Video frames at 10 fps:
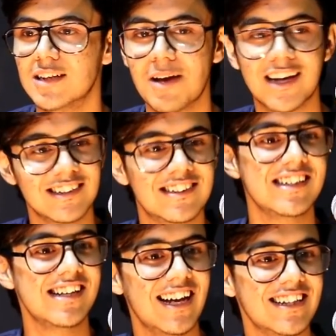जब यार किसी
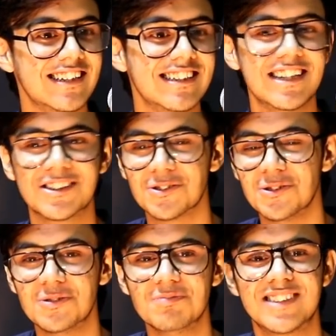की याद आती है तो
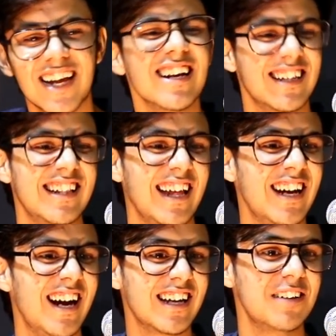डर लगता है
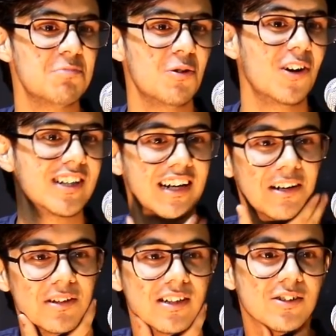ना आगे मूव ऑन
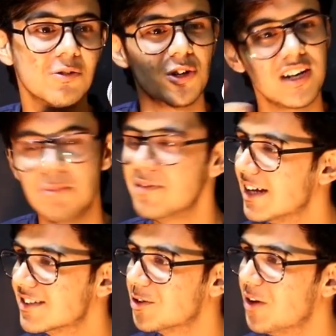करने में तो वो
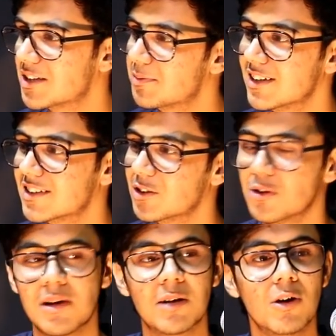नमनेस को एक्सप्रेस
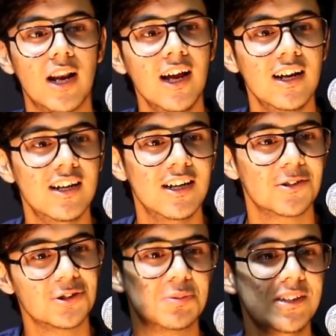करते हुए मैंने बोला है
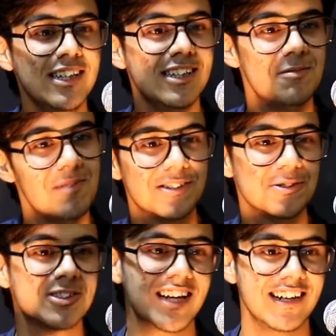कुछ भी
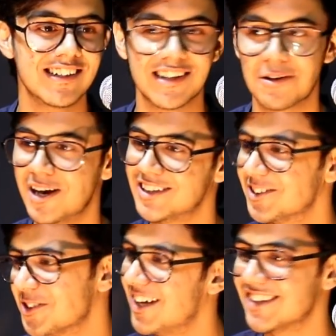महसूस करने से
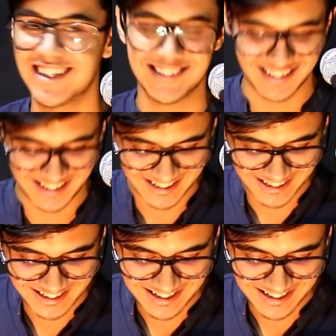घबराते तो साथ साथ चलिएगा